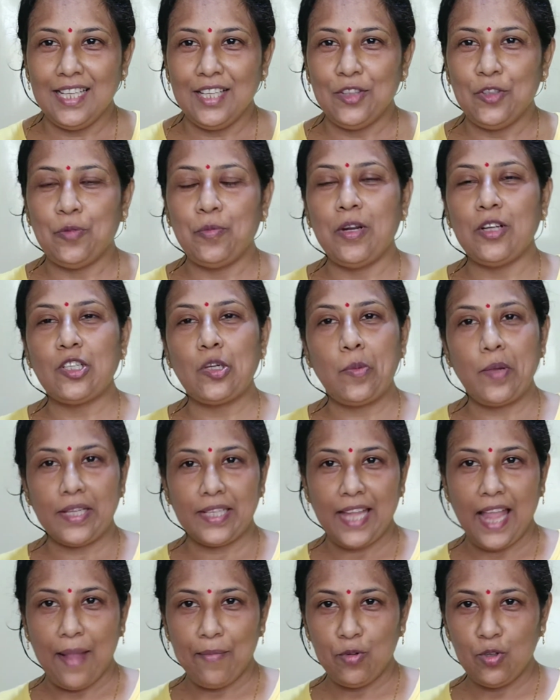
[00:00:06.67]
তোমরা সবাই
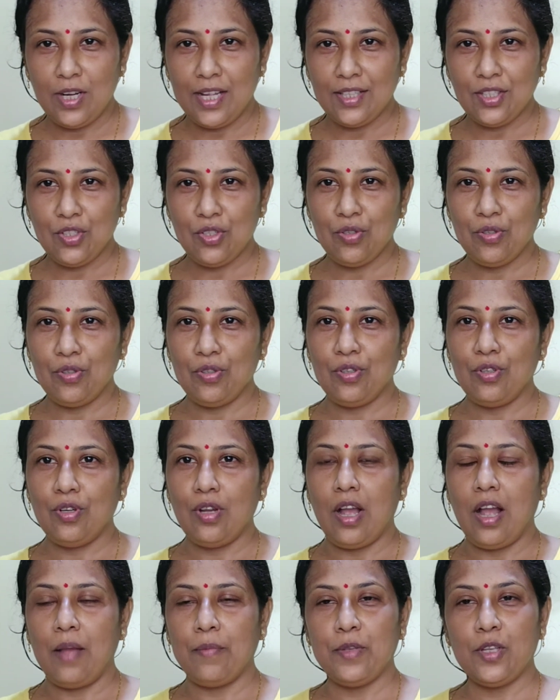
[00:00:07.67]
কেমন আছো
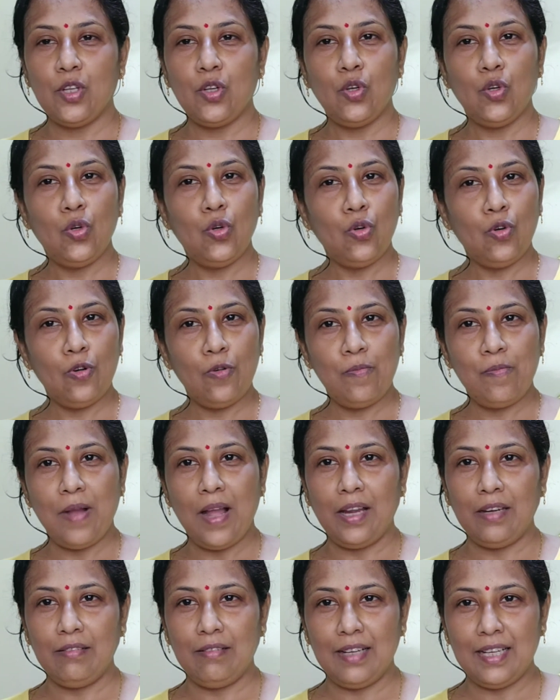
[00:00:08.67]
আমি খুব
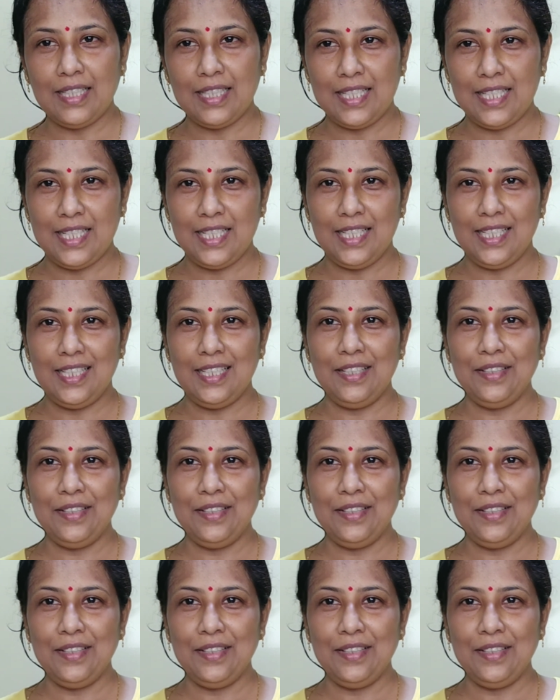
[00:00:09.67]
ভালো আছি